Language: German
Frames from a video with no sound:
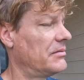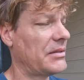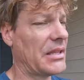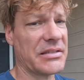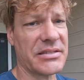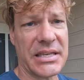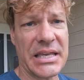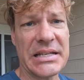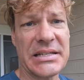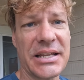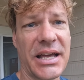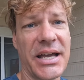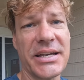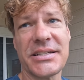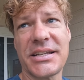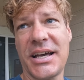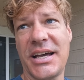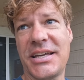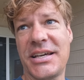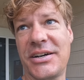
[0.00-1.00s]
das ging
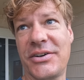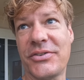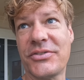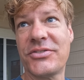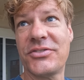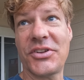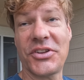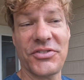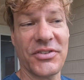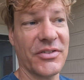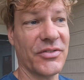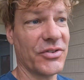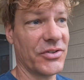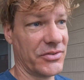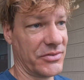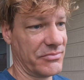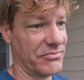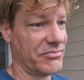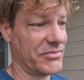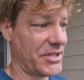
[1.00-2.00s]
3-3 aus und das
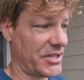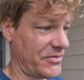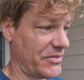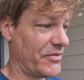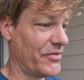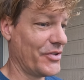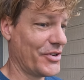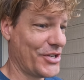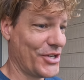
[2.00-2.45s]
war, das war